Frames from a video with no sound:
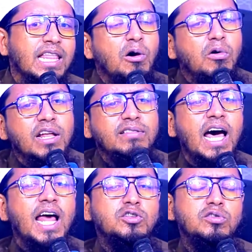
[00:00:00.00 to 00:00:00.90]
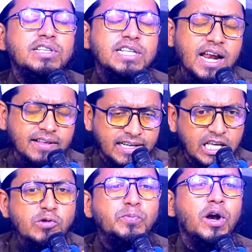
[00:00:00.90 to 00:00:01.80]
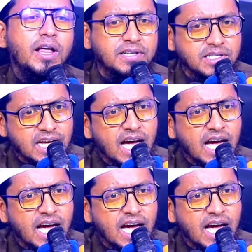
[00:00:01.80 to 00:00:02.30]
তাহলে তার যদি জানা যায় কেউ পড়াতে